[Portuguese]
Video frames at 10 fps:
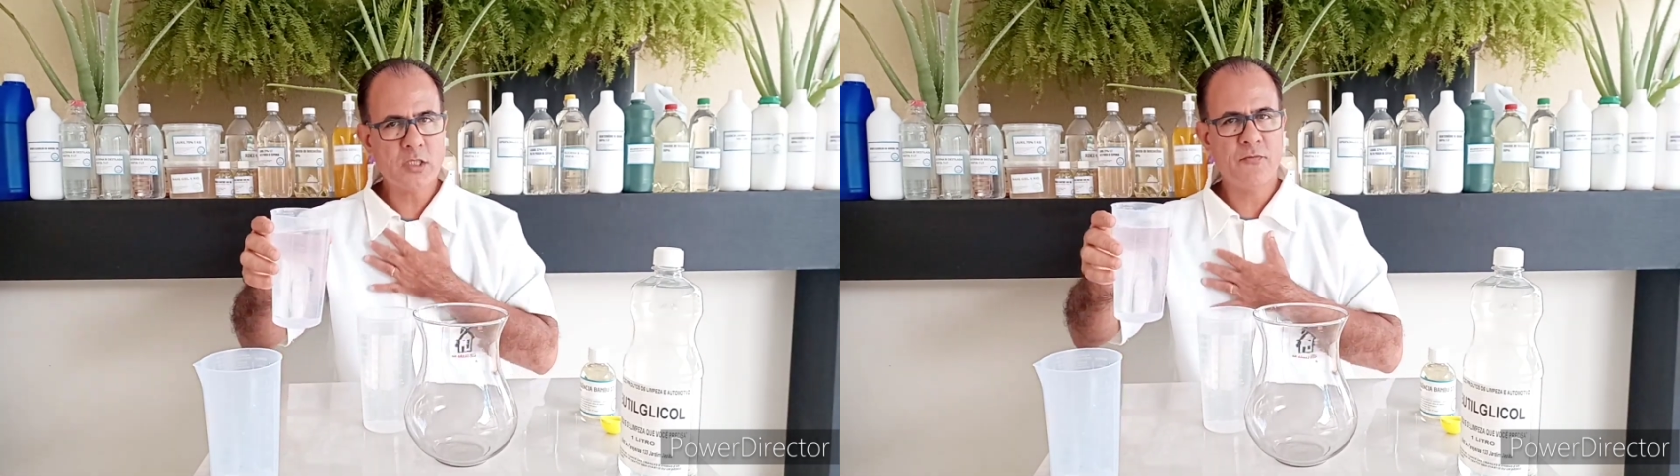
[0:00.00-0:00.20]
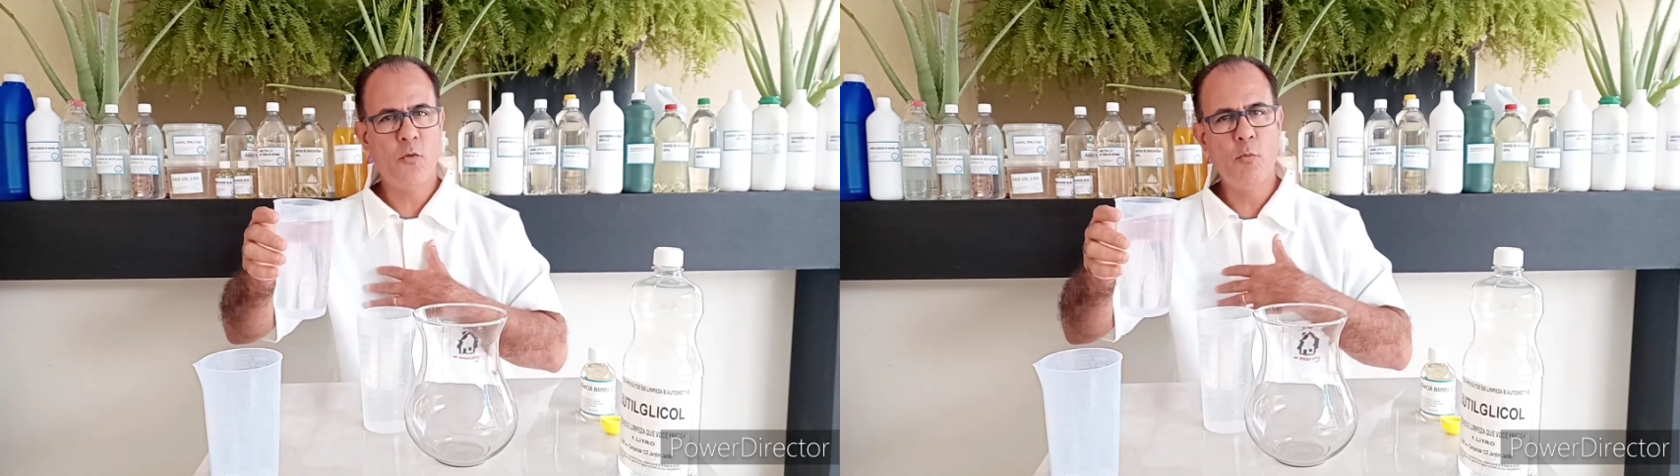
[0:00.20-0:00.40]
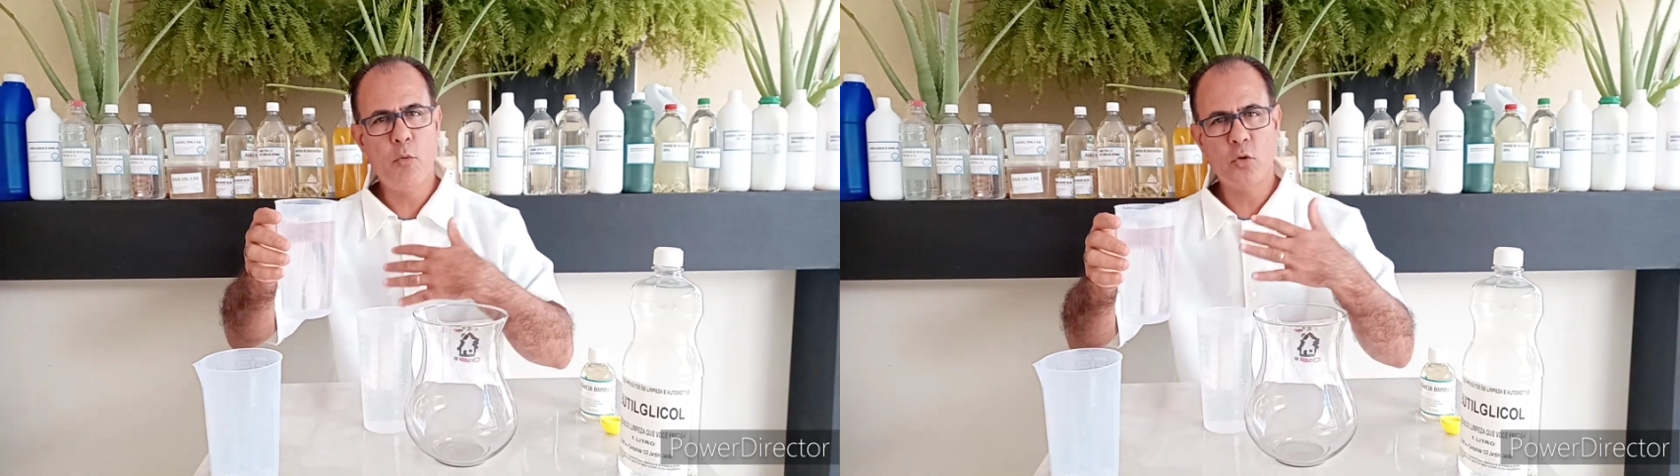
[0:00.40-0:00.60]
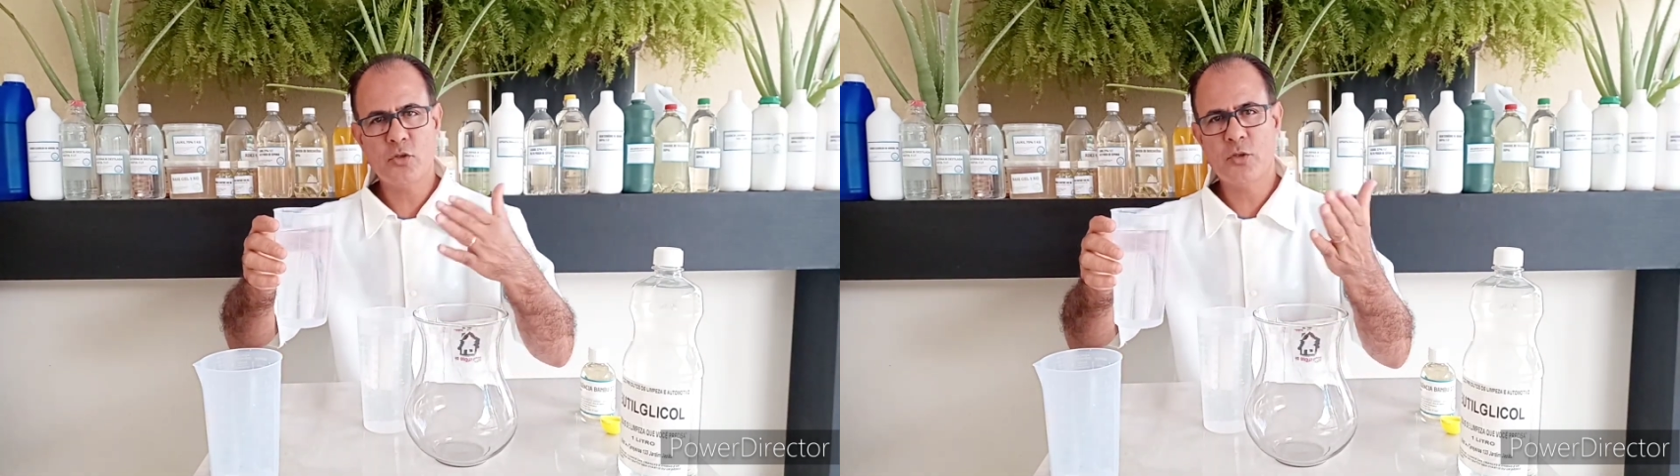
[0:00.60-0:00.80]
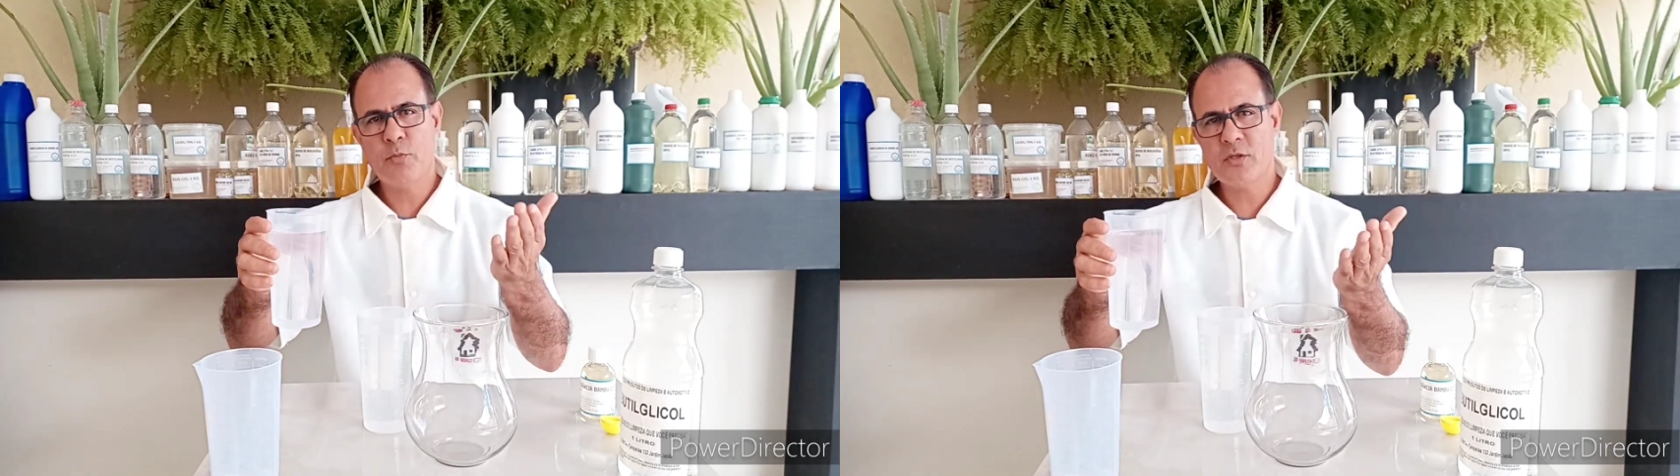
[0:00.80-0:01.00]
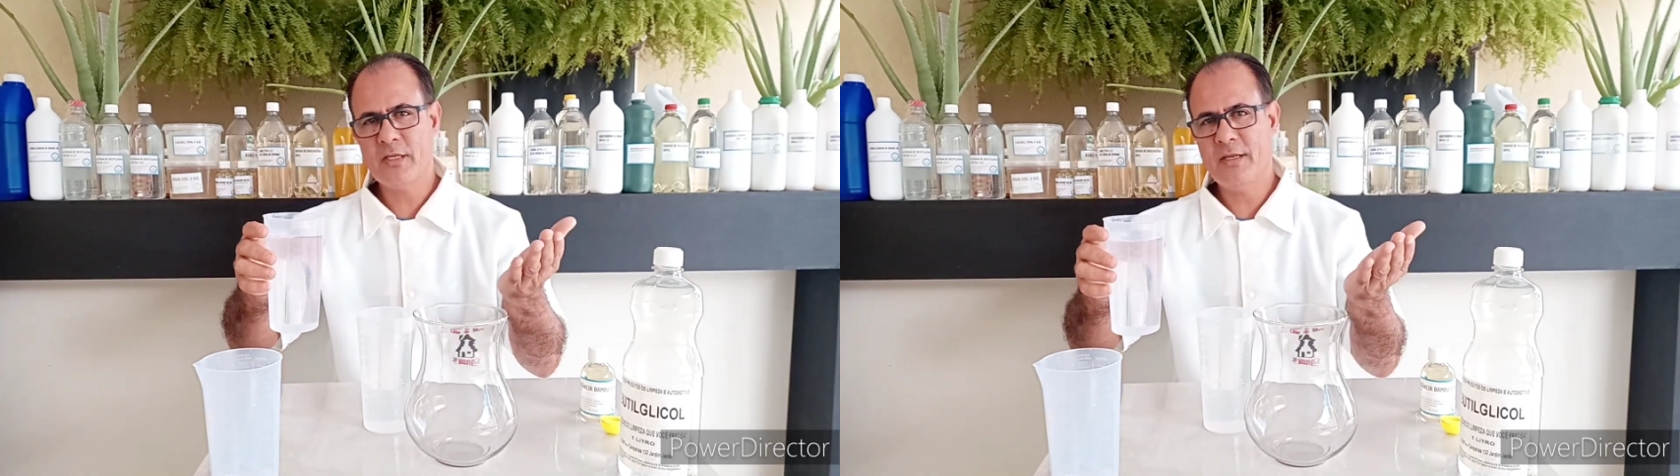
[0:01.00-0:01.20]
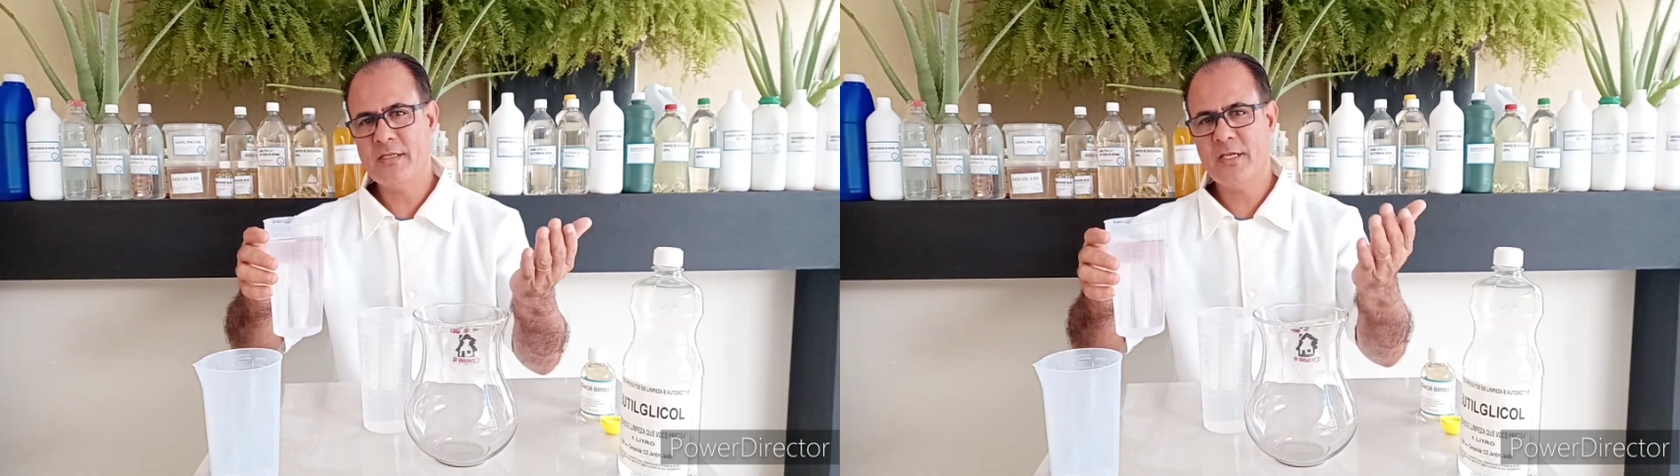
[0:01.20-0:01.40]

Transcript: Se for um poço de procedência